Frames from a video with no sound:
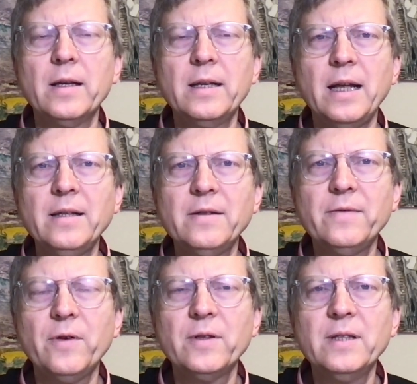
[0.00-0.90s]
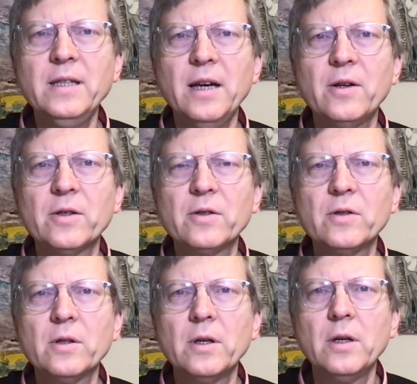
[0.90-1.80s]
Ganz von sich aus,
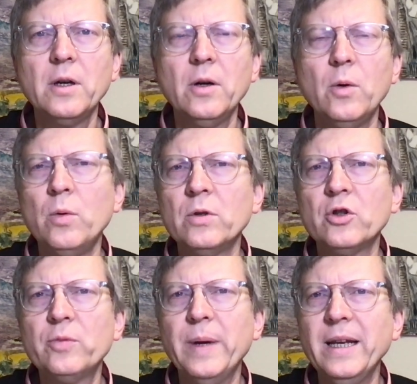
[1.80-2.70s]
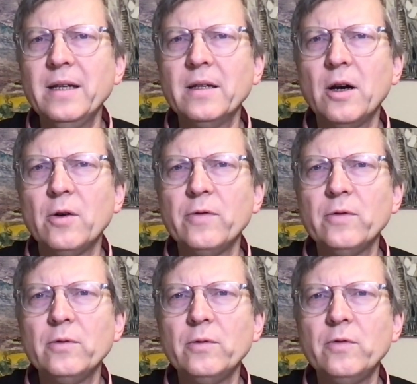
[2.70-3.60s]
ohne
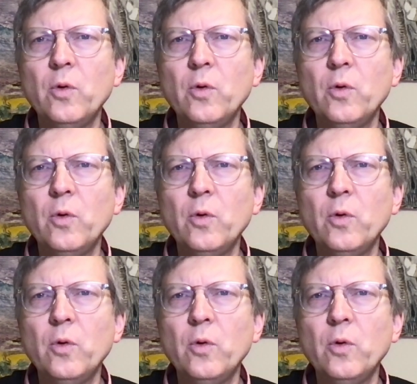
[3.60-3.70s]
Spendenaufruf,